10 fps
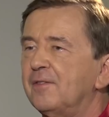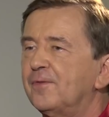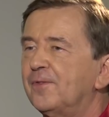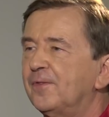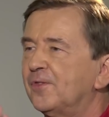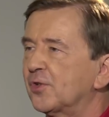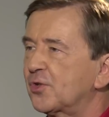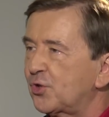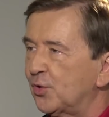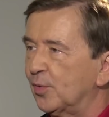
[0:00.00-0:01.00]
w to
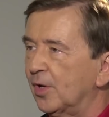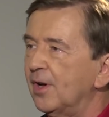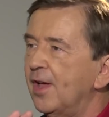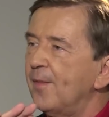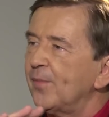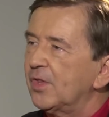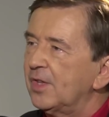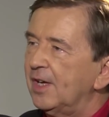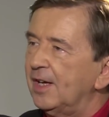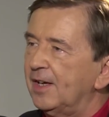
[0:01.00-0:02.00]
skrzydło
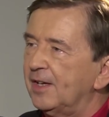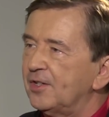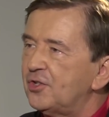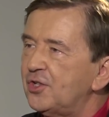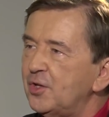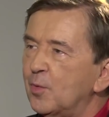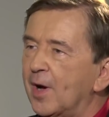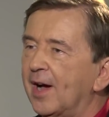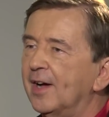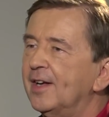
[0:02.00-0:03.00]

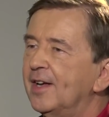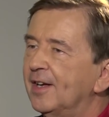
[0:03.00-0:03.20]
siła